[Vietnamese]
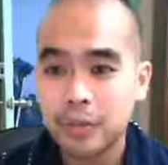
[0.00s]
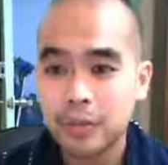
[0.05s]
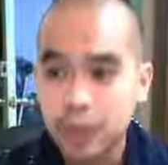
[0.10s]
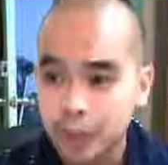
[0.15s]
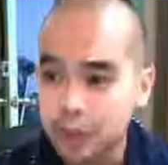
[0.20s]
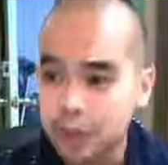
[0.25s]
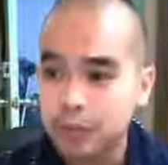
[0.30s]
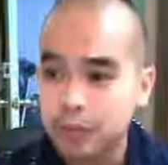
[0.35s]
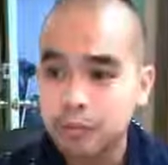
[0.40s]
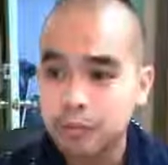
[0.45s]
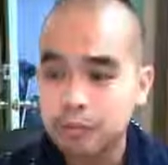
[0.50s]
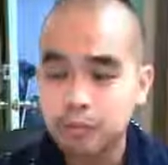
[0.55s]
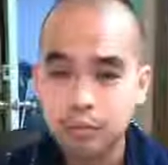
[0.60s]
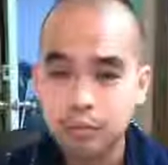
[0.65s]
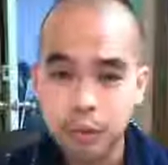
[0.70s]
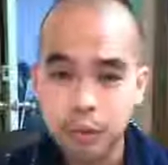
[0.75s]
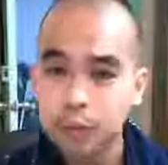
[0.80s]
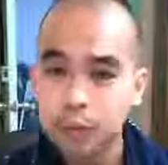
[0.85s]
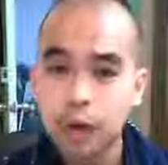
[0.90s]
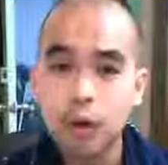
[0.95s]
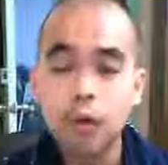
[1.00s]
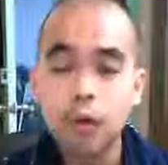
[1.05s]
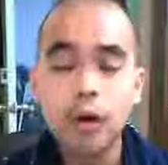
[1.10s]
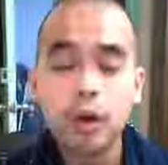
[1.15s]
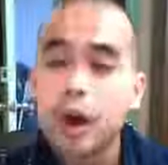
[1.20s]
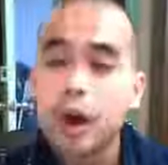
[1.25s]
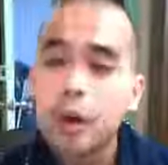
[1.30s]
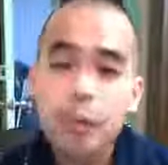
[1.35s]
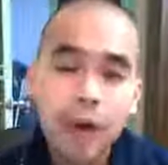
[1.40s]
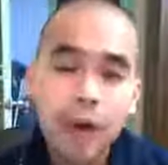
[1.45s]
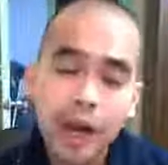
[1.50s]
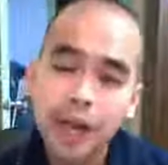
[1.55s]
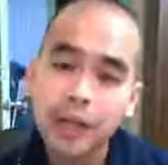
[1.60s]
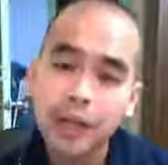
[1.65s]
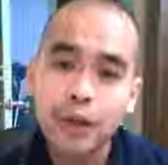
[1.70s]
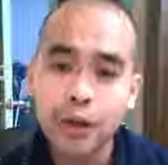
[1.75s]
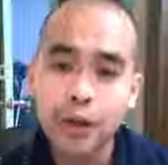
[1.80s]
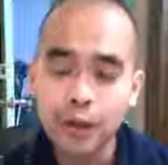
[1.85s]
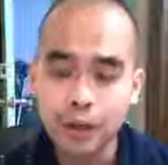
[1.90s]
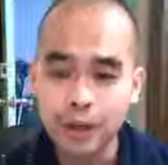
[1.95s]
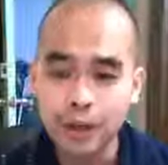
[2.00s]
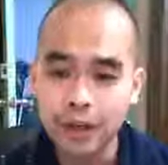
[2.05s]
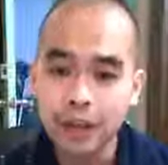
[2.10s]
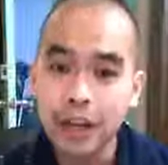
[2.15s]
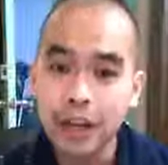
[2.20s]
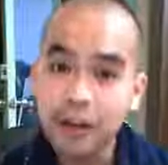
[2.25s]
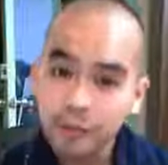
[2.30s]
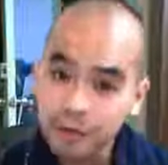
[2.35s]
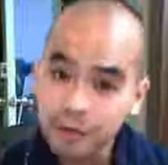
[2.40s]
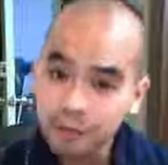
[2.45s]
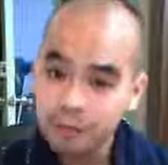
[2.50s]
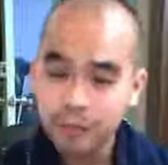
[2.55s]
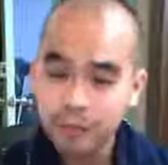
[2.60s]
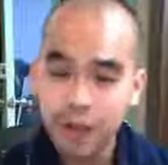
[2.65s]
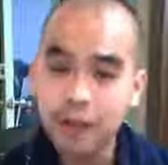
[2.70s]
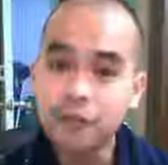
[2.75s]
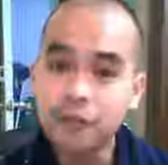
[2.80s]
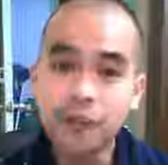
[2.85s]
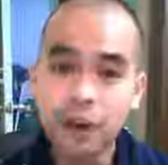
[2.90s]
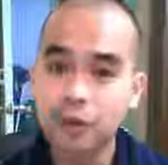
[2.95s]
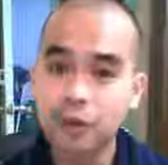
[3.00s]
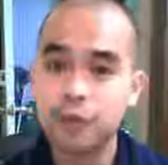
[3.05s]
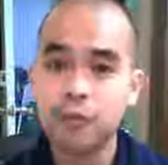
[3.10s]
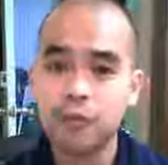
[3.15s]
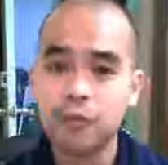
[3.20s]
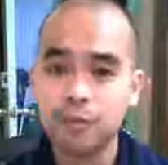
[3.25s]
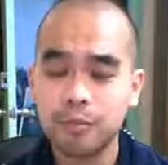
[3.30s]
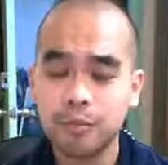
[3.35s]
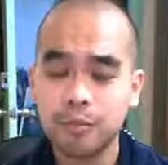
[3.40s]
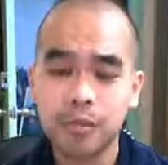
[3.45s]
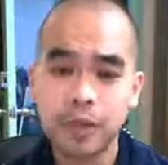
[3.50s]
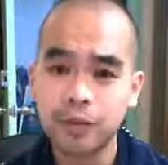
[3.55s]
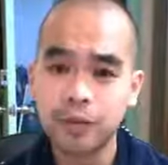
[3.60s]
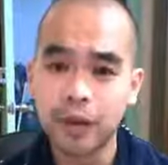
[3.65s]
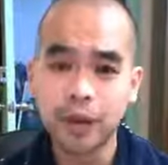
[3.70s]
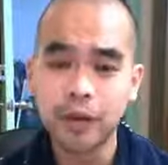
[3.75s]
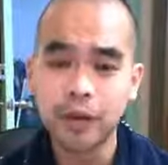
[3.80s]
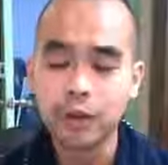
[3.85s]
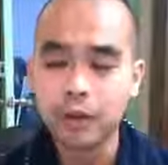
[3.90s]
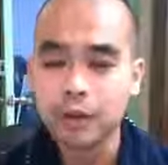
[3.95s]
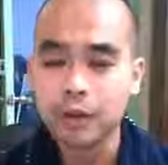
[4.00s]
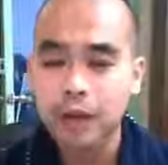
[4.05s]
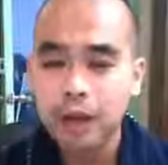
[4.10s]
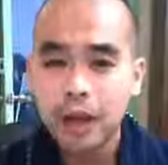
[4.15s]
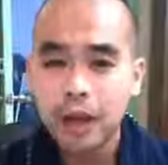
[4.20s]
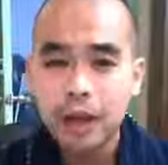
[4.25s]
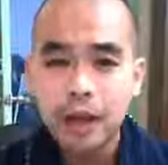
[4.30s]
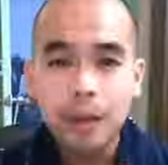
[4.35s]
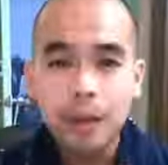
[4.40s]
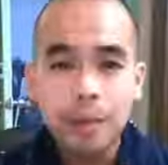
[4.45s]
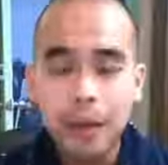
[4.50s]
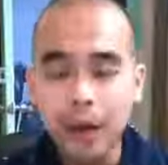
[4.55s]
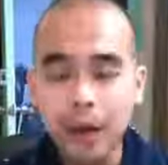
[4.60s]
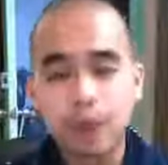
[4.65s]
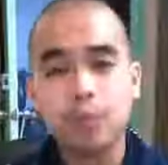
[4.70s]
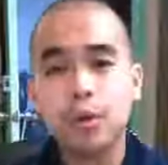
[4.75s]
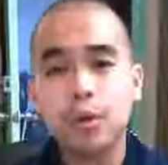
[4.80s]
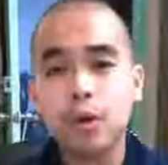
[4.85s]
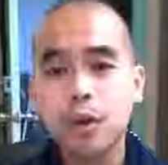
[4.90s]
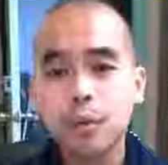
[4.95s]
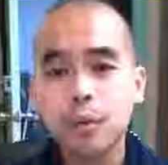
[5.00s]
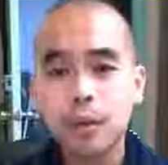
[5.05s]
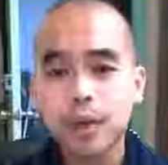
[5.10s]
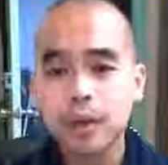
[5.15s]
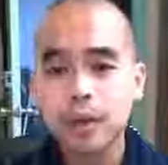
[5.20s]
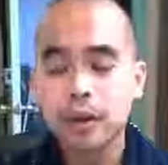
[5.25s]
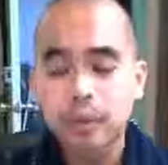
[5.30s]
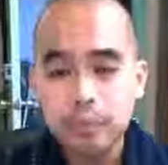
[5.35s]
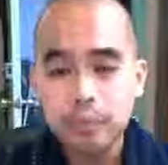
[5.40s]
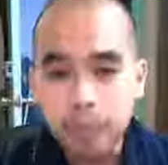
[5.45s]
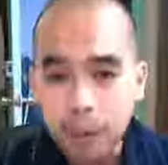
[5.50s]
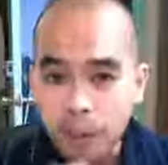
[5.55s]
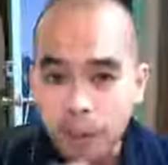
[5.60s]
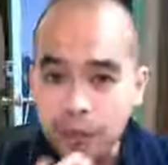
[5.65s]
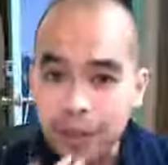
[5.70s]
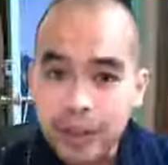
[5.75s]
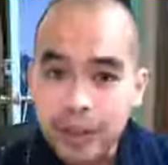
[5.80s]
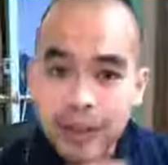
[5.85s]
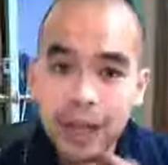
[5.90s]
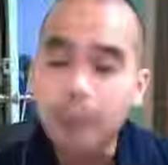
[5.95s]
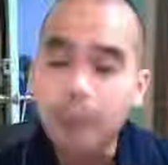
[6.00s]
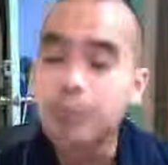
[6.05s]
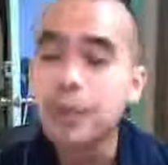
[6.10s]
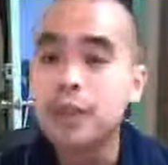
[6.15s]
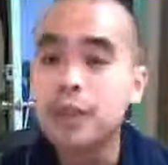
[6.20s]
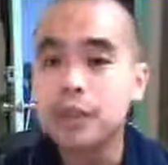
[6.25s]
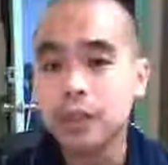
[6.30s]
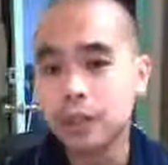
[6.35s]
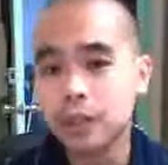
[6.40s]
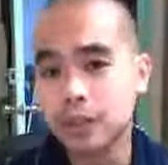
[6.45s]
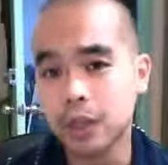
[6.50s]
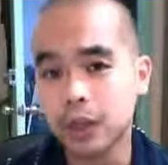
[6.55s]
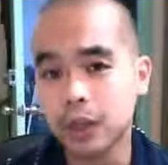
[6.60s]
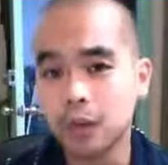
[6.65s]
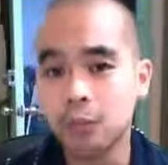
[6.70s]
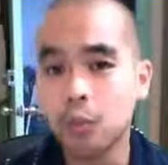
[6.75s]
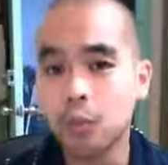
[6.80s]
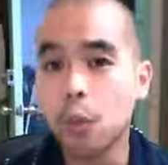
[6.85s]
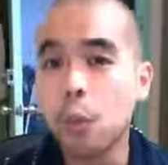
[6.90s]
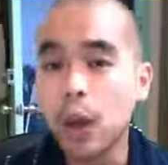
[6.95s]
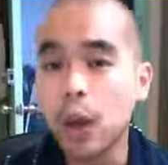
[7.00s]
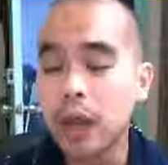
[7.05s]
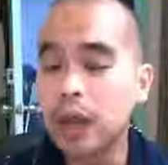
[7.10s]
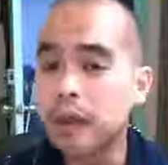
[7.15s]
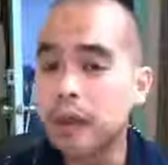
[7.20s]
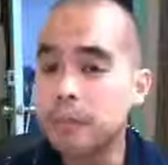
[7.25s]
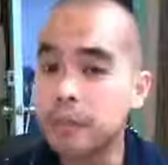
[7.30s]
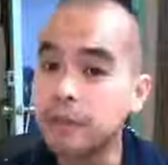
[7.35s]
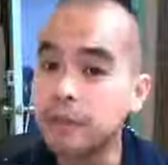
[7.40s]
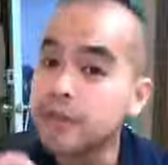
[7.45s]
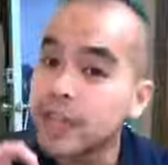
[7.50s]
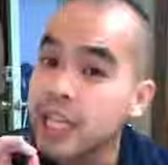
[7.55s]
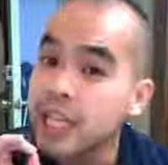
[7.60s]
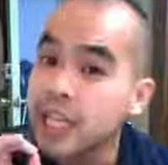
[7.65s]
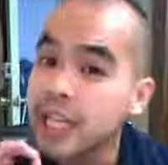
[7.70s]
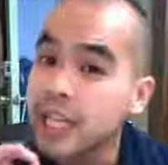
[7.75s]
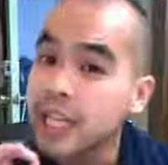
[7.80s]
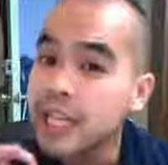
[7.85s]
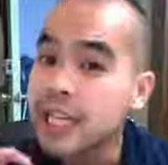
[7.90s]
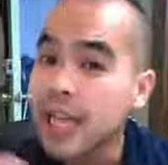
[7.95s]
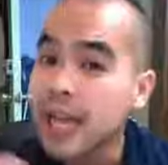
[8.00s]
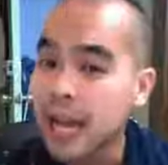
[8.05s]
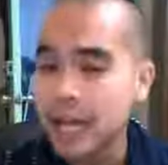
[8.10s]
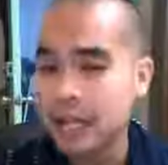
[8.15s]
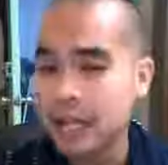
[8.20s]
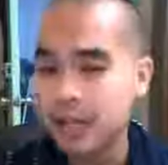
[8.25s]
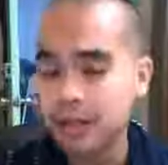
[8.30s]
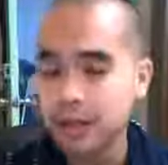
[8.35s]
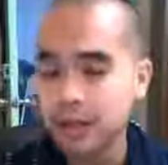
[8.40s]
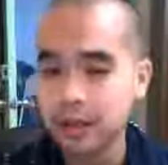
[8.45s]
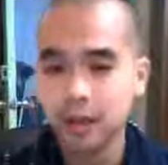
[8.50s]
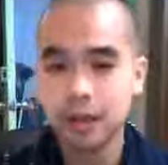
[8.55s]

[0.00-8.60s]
thì lúc đầu không ai nói được anh anh văn cũng như vậy thôi các bạn cũng đâu có biết mà mình phải tập nó từ từ mình quen mình phải nhái